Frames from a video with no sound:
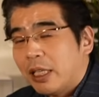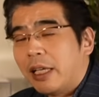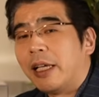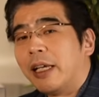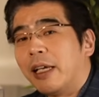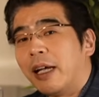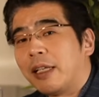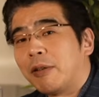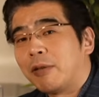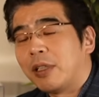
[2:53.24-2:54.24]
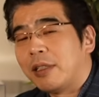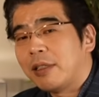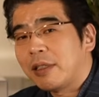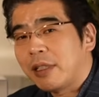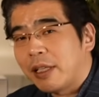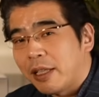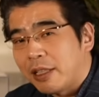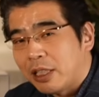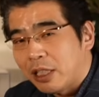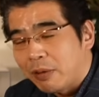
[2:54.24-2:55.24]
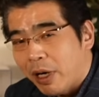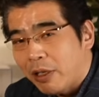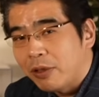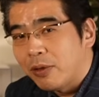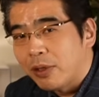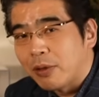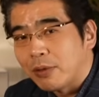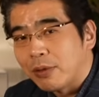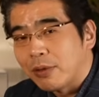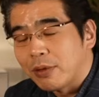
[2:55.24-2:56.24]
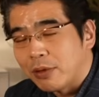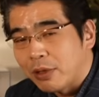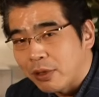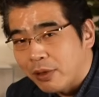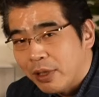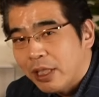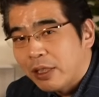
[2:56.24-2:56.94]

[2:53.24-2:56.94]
えー、あなたを傷つけてしまうようなことをする人、